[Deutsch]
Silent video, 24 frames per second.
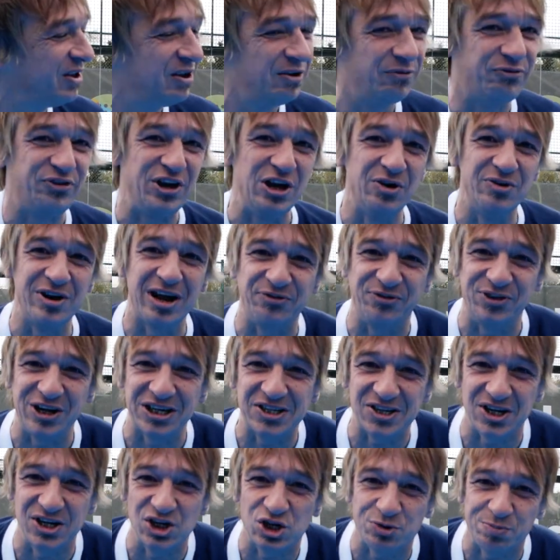
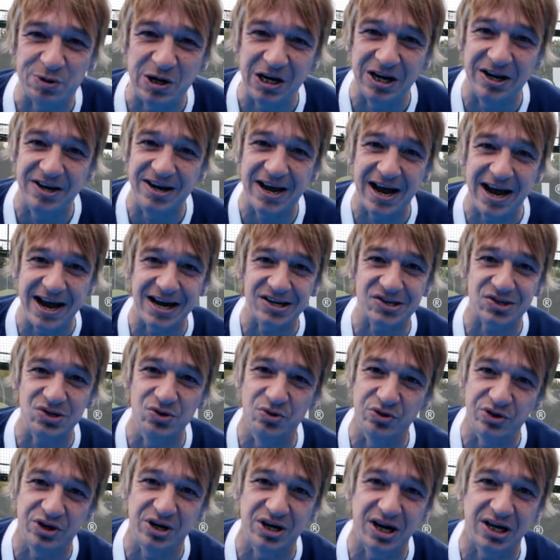414 Spiele in der ersten
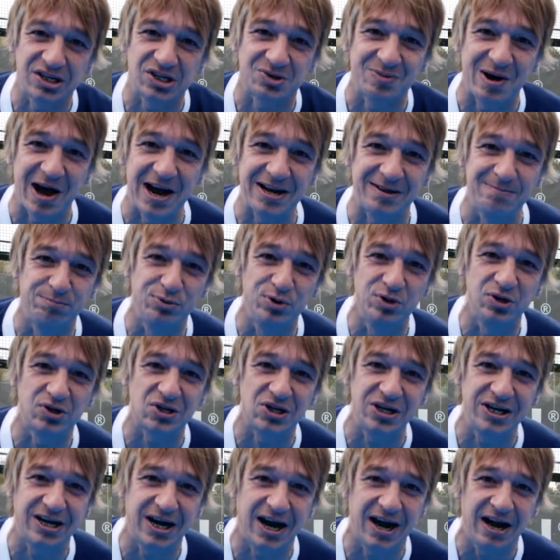und in der zweiten
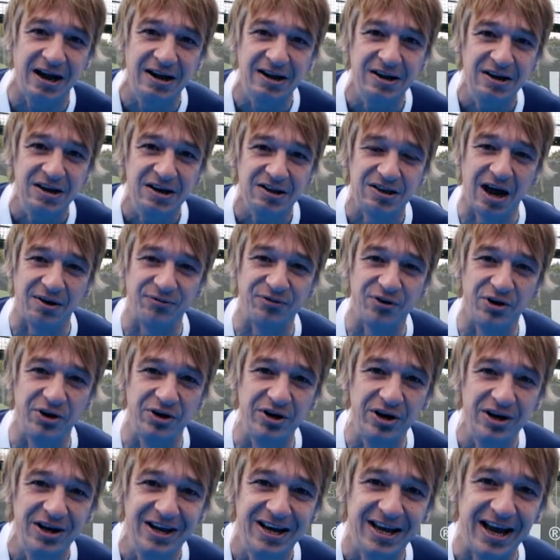Bundesliga,
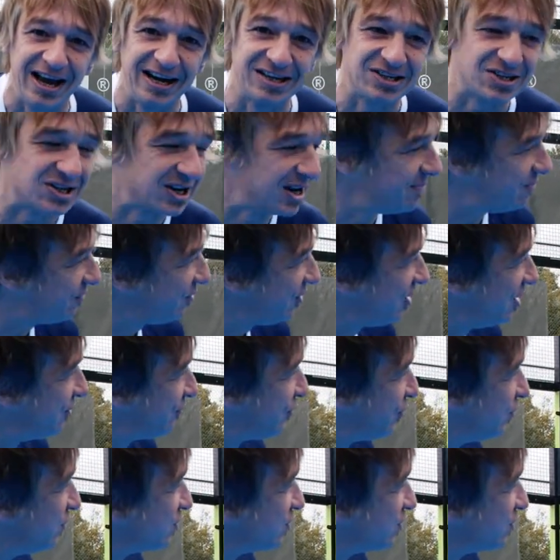davon extrem viele für